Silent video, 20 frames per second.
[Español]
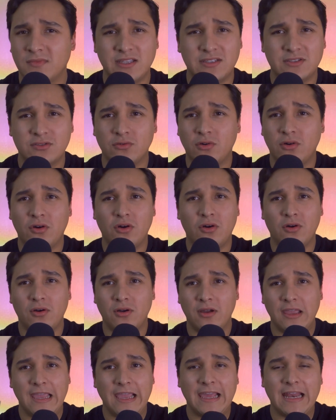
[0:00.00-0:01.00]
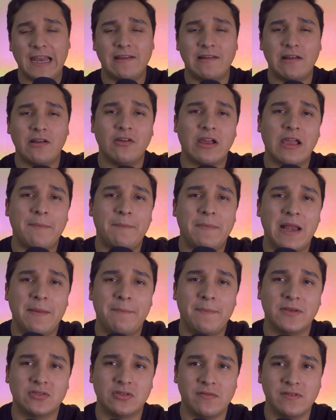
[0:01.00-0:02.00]
Estuvo increíble lo que le
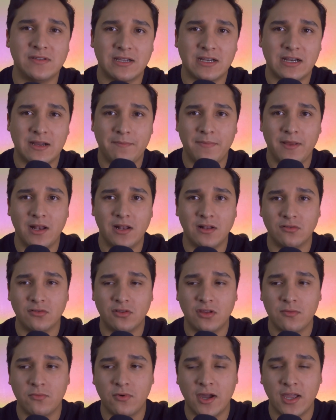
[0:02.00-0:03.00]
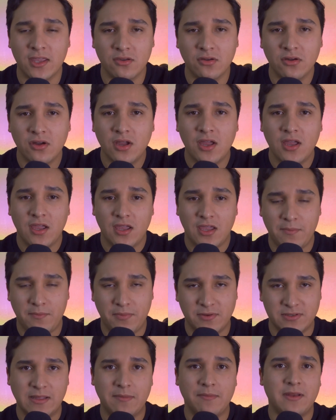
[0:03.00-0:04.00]
pasó a Bizarrap en el último año y
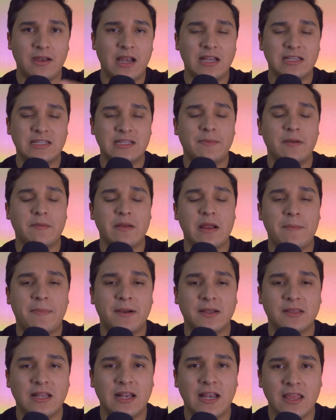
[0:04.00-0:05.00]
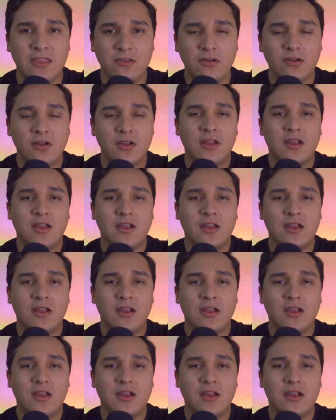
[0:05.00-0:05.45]
pues también en esta primera parte del año.